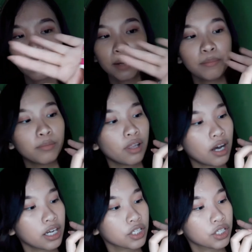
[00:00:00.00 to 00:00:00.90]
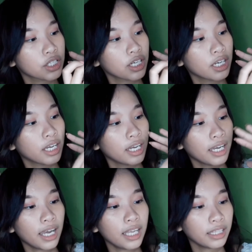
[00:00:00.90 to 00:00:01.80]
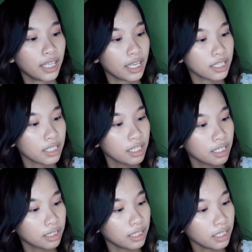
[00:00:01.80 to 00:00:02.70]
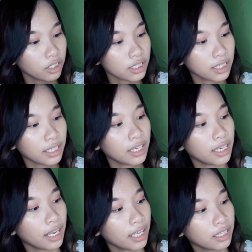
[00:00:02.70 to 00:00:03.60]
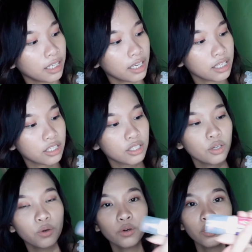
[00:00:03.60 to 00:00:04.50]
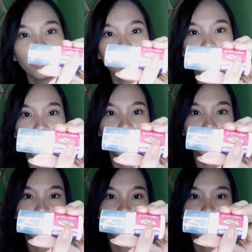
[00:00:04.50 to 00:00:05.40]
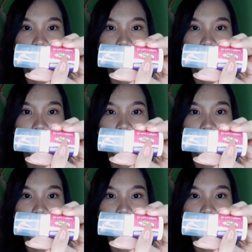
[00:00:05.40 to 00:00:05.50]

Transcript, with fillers: Cream Blush. And then dito sa gilid is yung shade